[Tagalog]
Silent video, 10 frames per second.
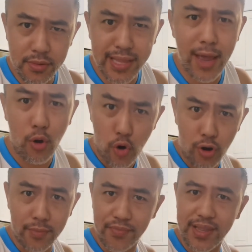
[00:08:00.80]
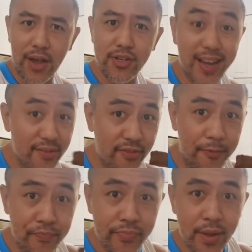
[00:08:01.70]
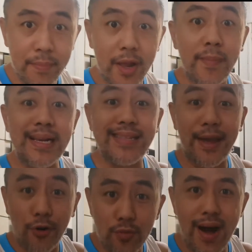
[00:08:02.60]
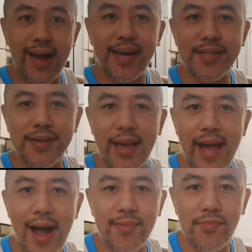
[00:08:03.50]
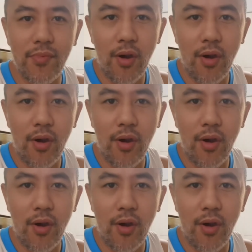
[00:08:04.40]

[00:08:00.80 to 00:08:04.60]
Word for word: Hindi tayo cook, hindi tayo chef, pero mahilig tayong kumain. Kaya,